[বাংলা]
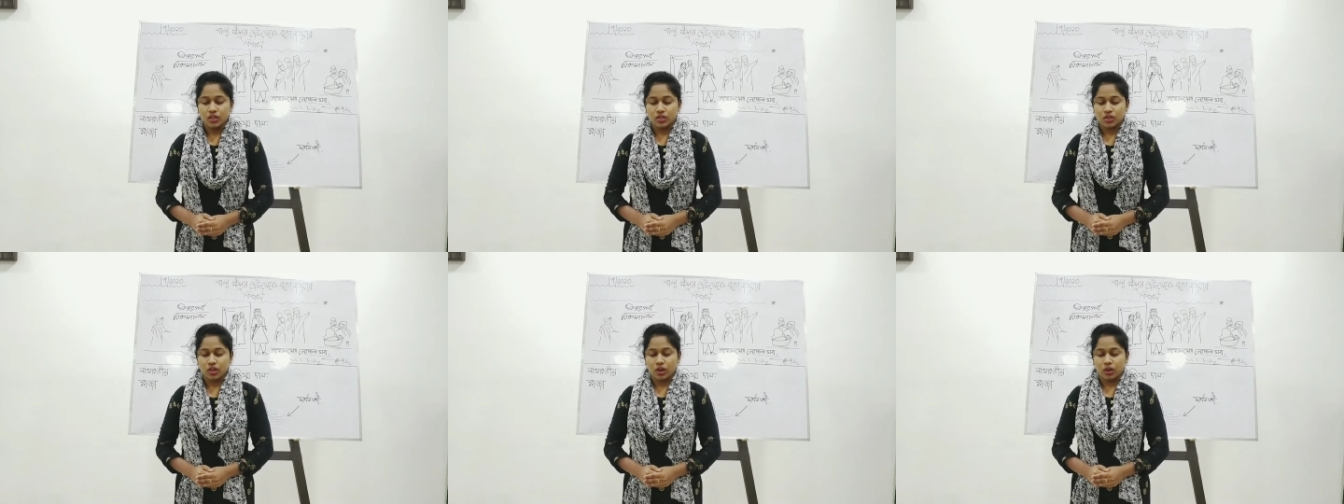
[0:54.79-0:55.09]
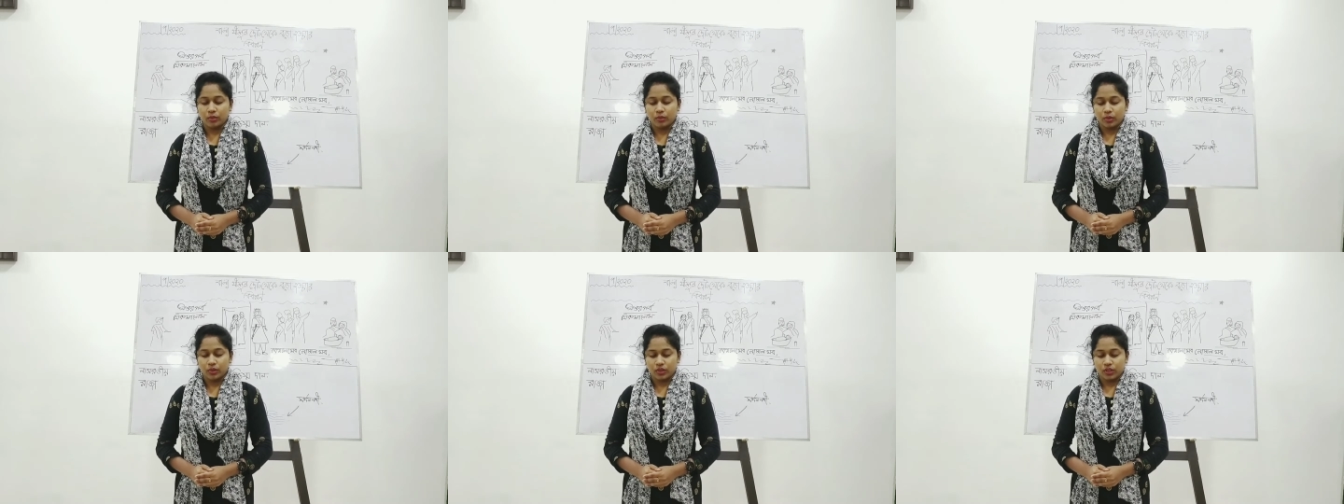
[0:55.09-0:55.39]

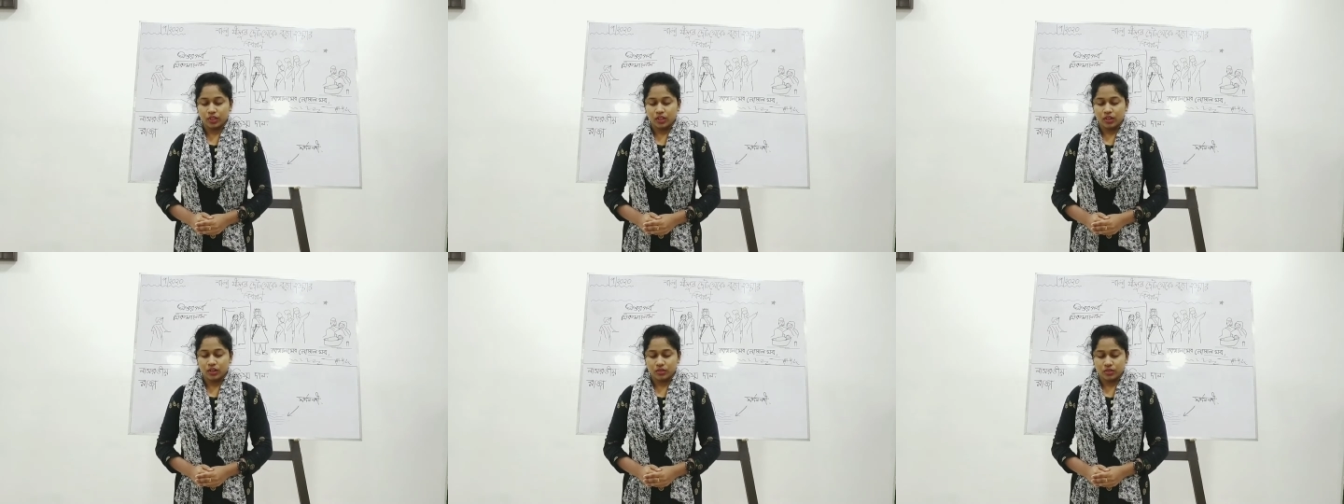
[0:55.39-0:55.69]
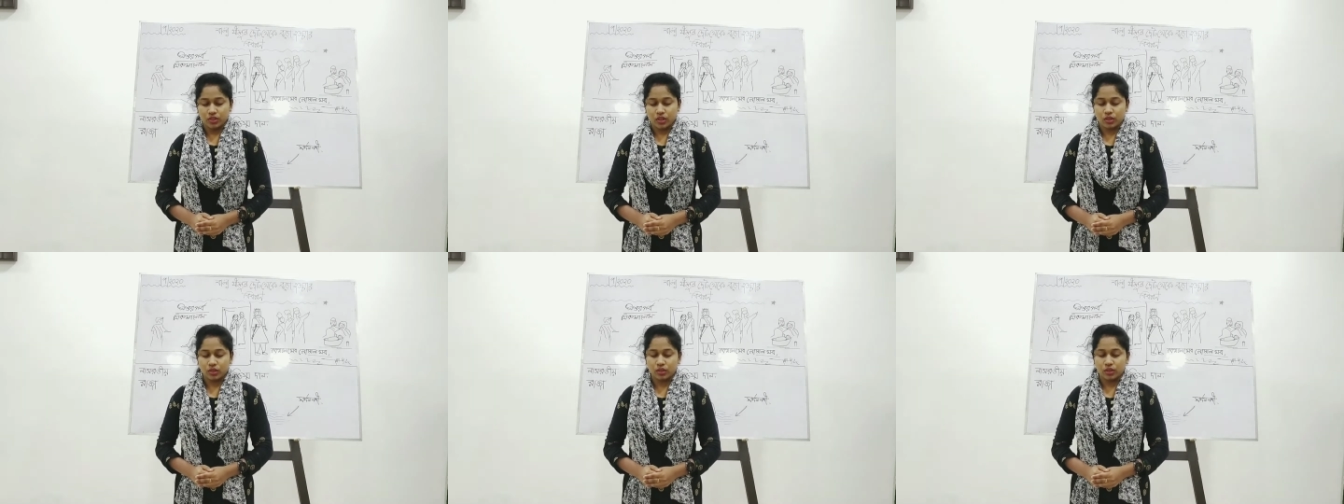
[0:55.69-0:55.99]
সহবর্তী হও
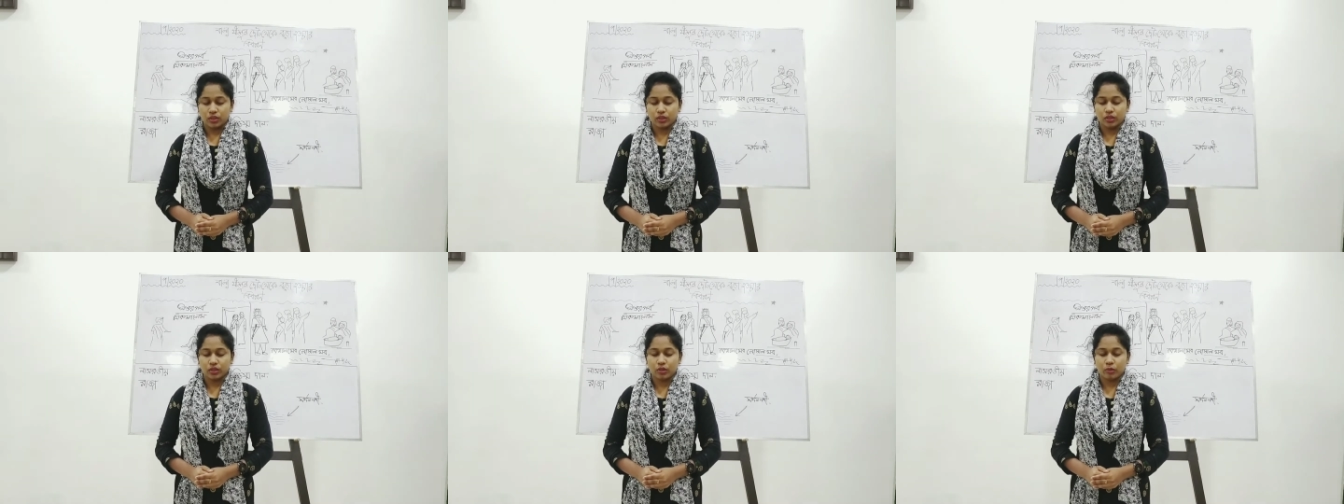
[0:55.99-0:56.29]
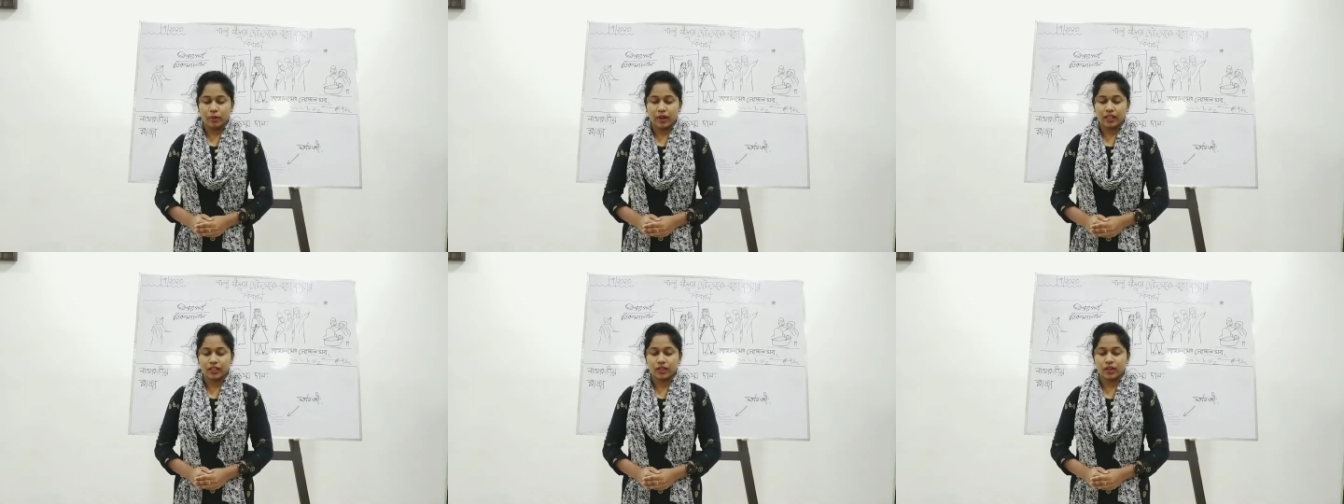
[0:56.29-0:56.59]
সকল
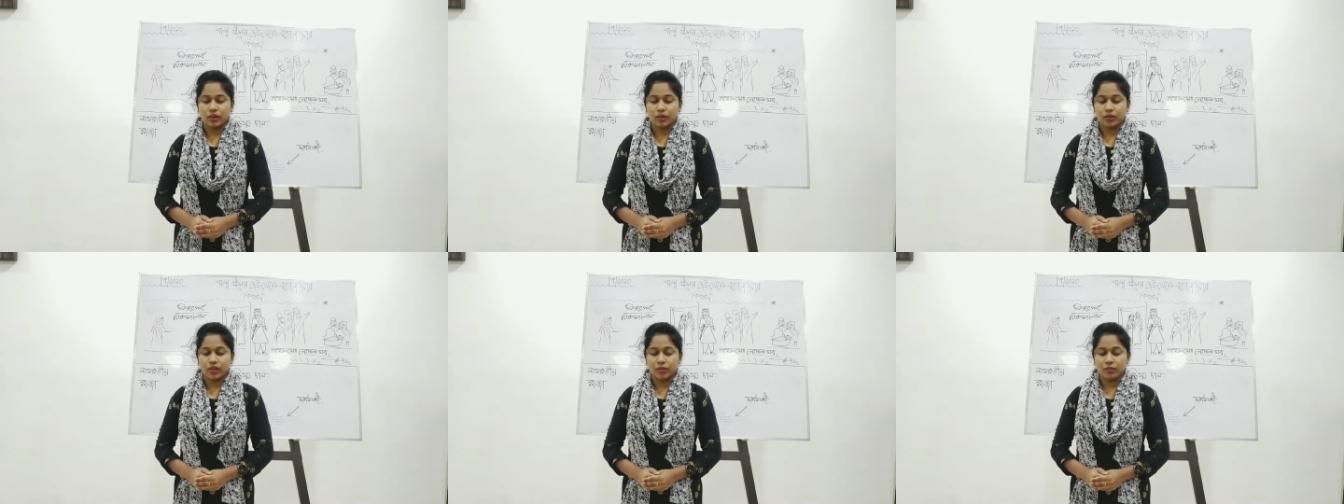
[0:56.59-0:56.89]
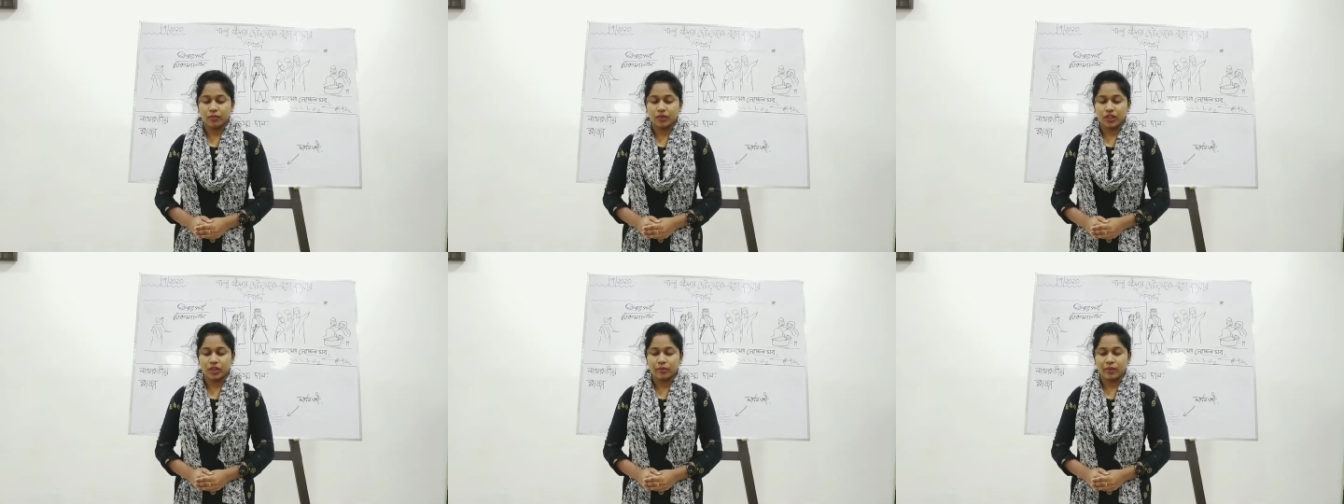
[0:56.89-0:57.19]
ধন্যবাদ গৌরব
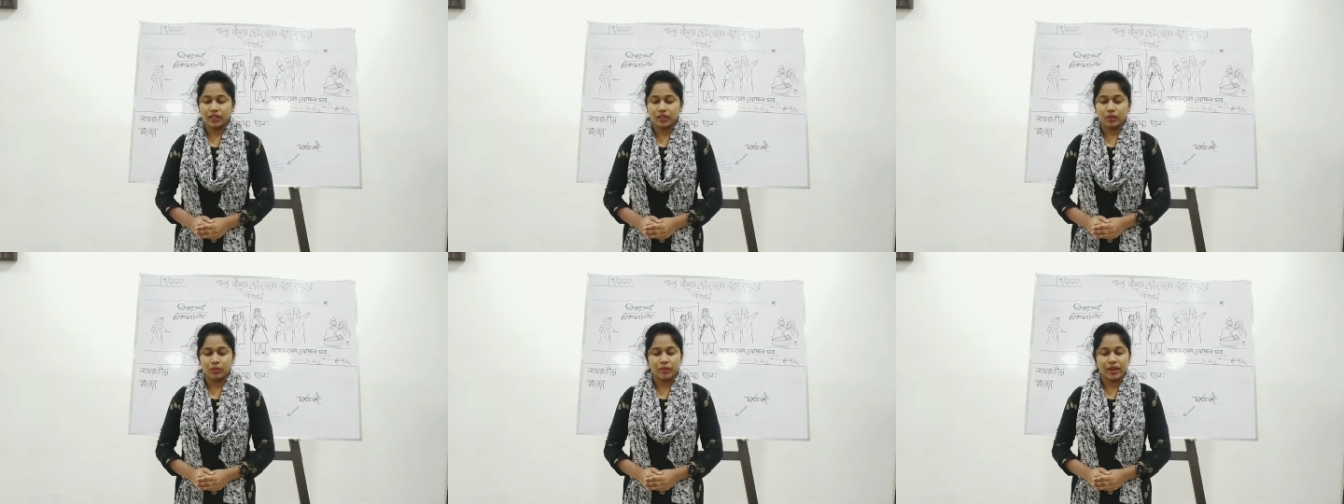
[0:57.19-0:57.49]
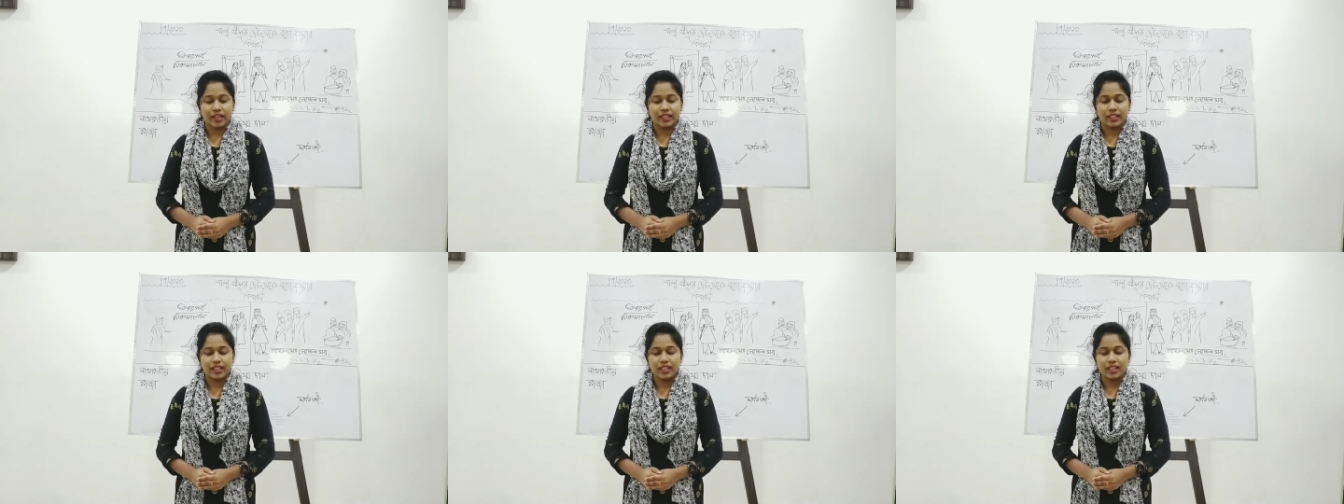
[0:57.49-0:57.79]
মহিমা
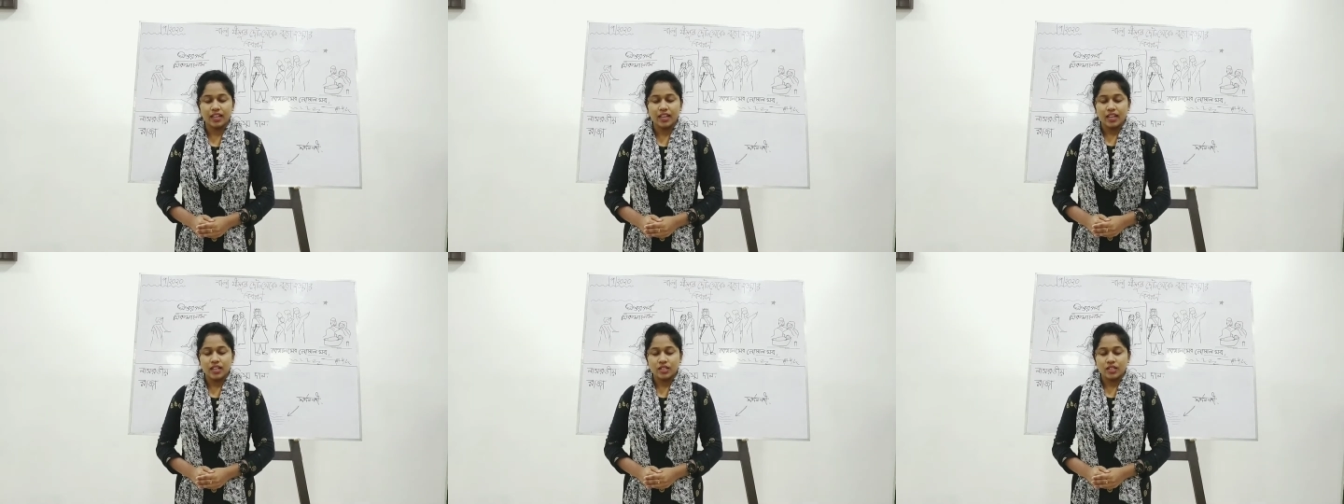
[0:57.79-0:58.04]
তোমায় দিই